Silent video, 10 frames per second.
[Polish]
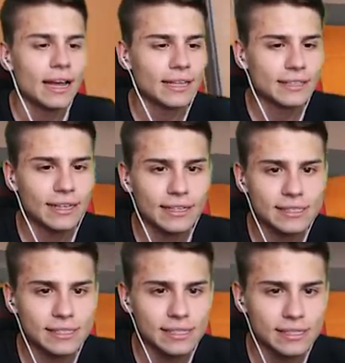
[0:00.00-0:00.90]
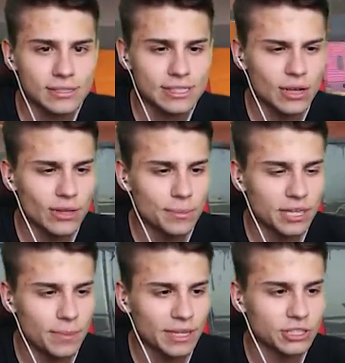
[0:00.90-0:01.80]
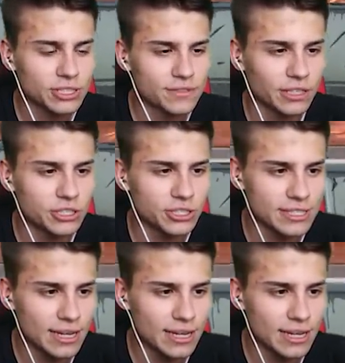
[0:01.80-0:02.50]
A teraz zostało nam mi chyba jeszcze z 20